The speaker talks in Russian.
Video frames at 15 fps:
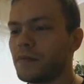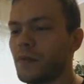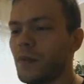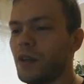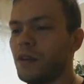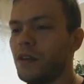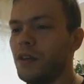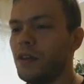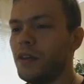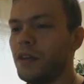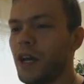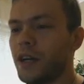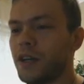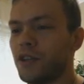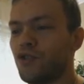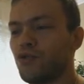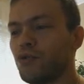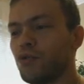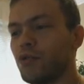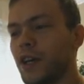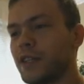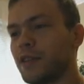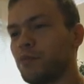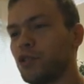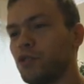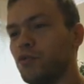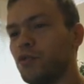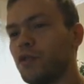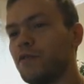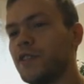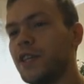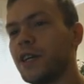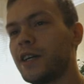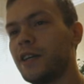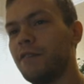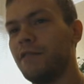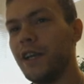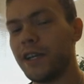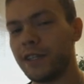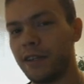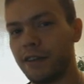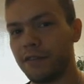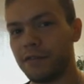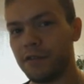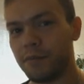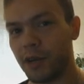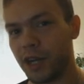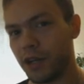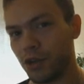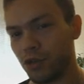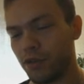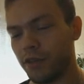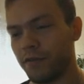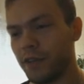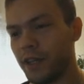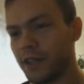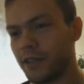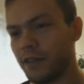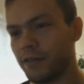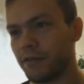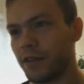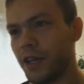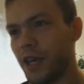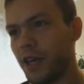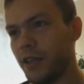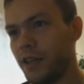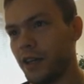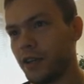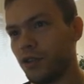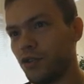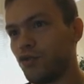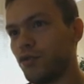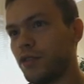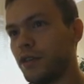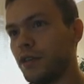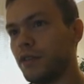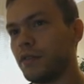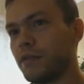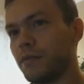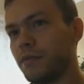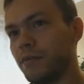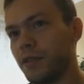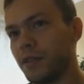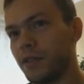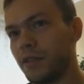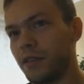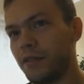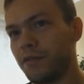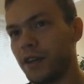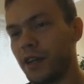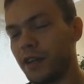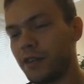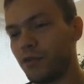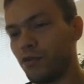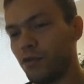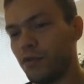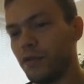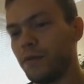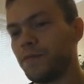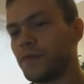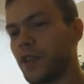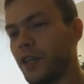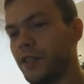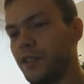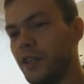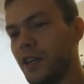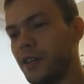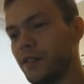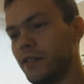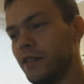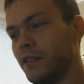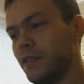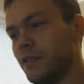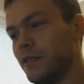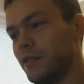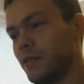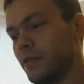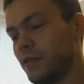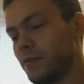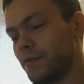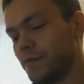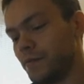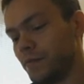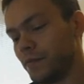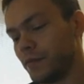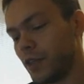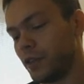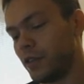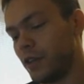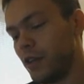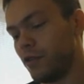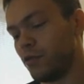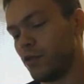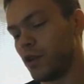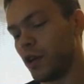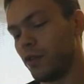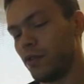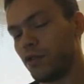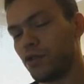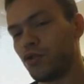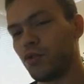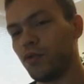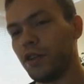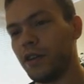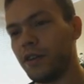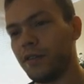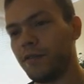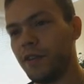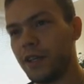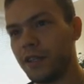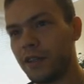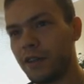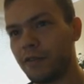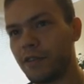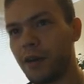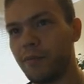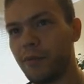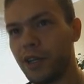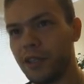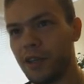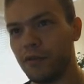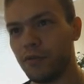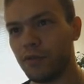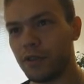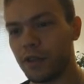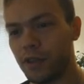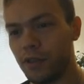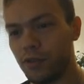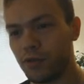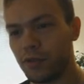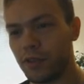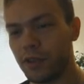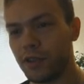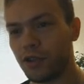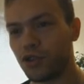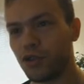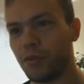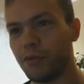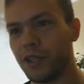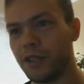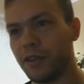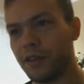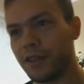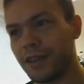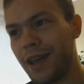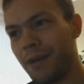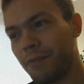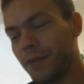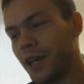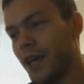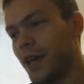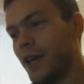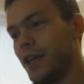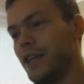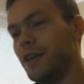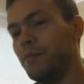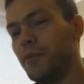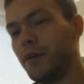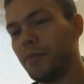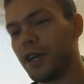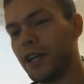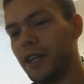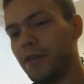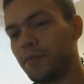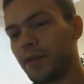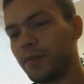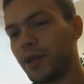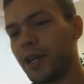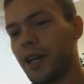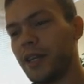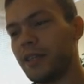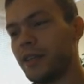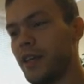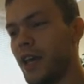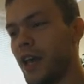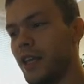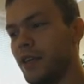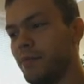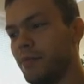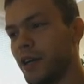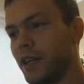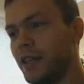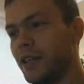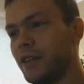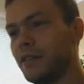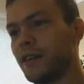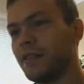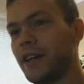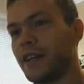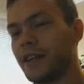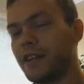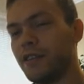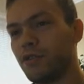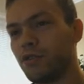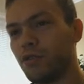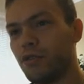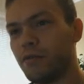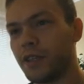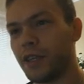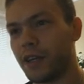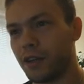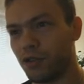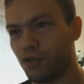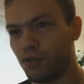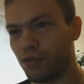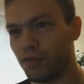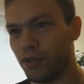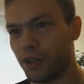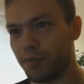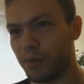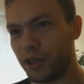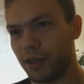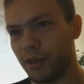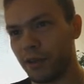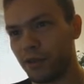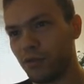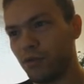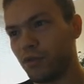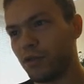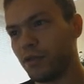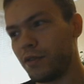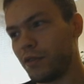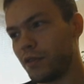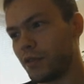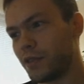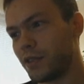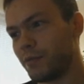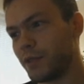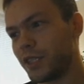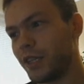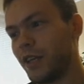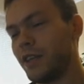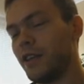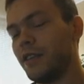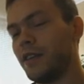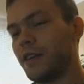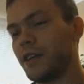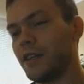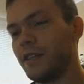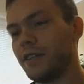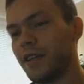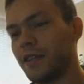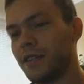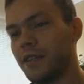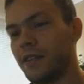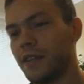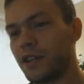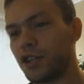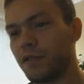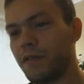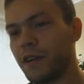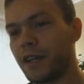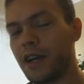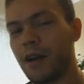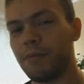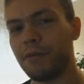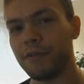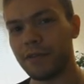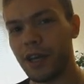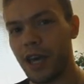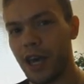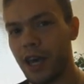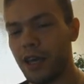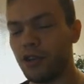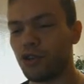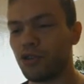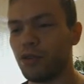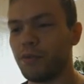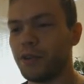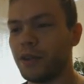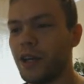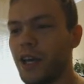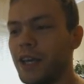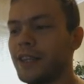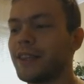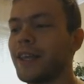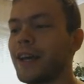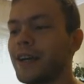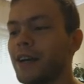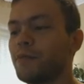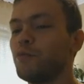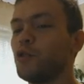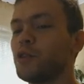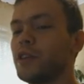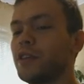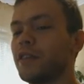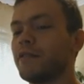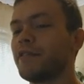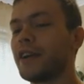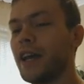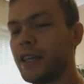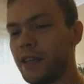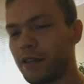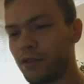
и я хочу туда запихнуть всех рефлексеров, пока что рефлексеров. Я хочу сделать на Defrag отдельный э, отдельную колоночку для рефлексеров, как бы отдельную страницу для них, чтобы там и мы могли им помогать, и они могли организовывать, я хочу их подтолкнуть э, к самостоятельной организации тех же варкапов. И чтобы, и так как многие дефрагеры